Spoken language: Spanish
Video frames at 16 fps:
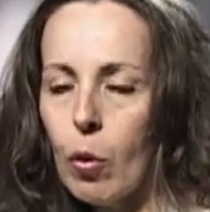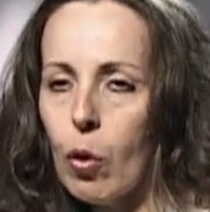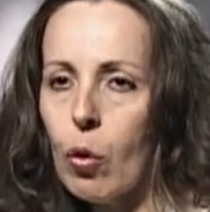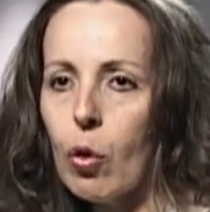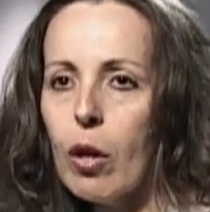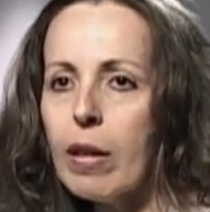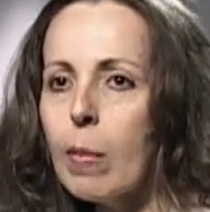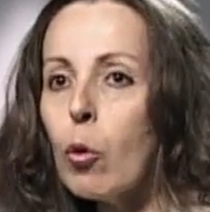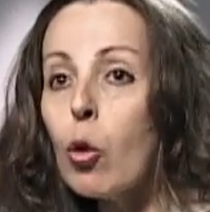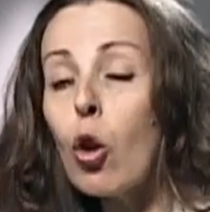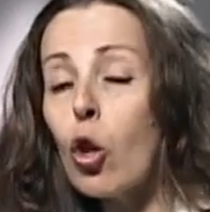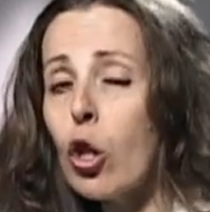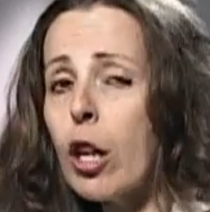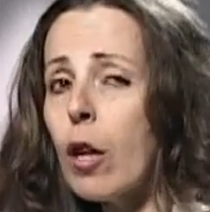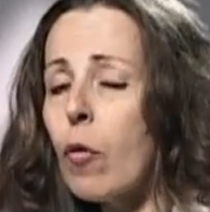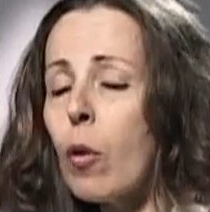Cuando nosotros decimos no,
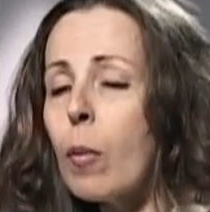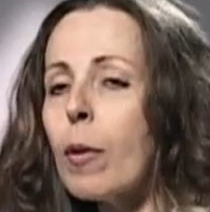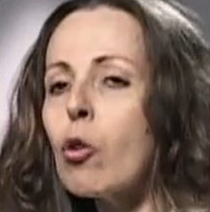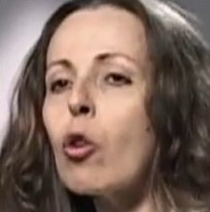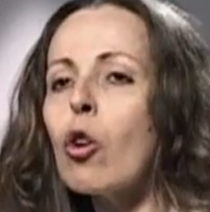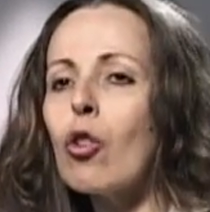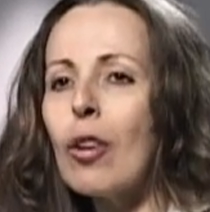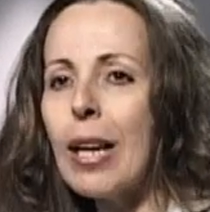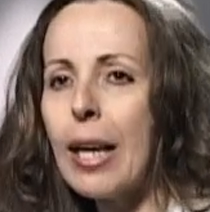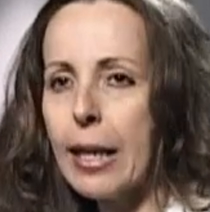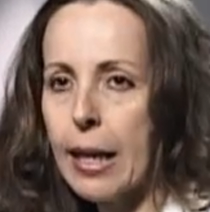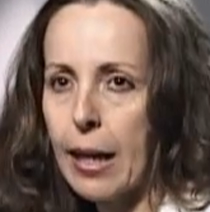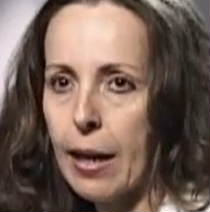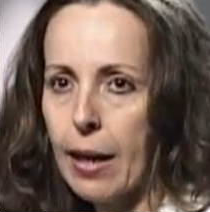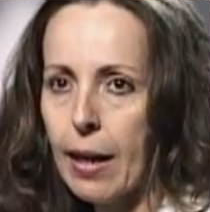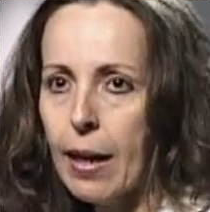no tiene información, no, sí la
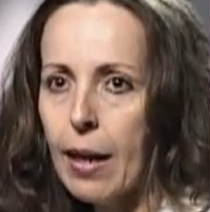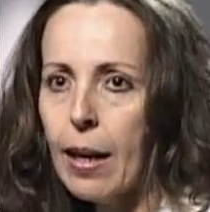tienen.